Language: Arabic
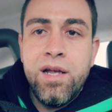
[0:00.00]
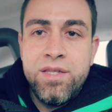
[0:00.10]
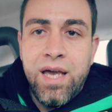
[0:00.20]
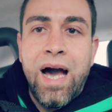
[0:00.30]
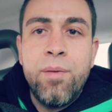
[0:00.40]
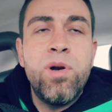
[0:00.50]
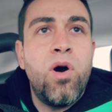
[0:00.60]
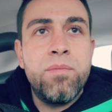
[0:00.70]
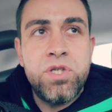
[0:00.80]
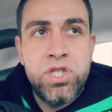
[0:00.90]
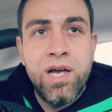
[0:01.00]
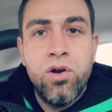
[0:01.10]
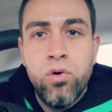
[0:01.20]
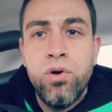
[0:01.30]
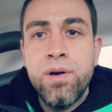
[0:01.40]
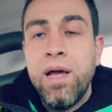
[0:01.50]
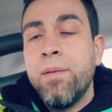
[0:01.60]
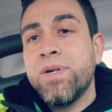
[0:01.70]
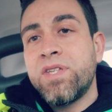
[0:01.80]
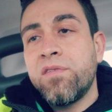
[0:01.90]
انت عامل او عم تشتغل هون
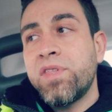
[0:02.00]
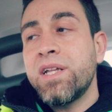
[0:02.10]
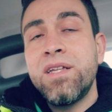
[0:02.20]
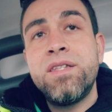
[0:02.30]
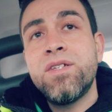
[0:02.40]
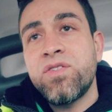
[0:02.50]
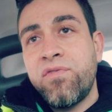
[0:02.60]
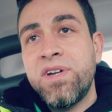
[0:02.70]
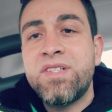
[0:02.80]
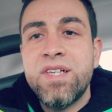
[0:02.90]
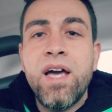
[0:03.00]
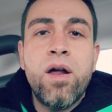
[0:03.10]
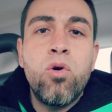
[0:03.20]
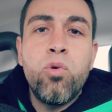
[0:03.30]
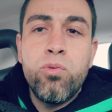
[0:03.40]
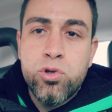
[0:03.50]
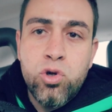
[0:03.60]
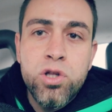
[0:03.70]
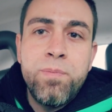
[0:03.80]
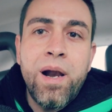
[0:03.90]
بس نفترض انت صفيت السياره
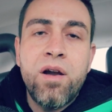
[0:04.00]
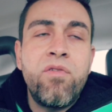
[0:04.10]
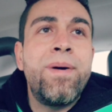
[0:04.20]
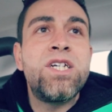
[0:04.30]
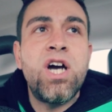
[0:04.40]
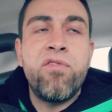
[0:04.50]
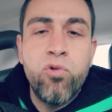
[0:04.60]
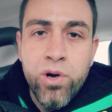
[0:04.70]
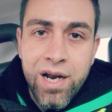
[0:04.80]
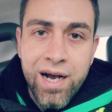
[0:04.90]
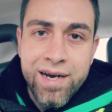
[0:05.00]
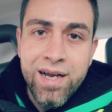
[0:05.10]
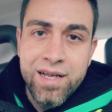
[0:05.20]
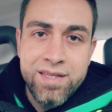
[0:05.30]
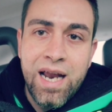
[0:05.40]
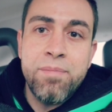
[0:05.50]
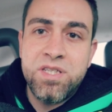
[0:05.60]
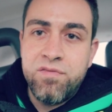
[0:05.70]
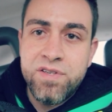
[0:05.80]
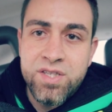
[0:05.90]
وكنت برا فما شافوك لك انك انت
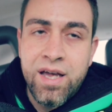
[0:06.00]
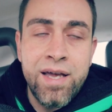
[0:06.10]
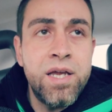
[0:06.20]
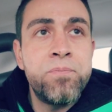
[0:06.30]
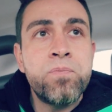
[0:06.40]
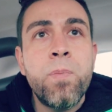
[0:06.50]
لابس الفيست هاي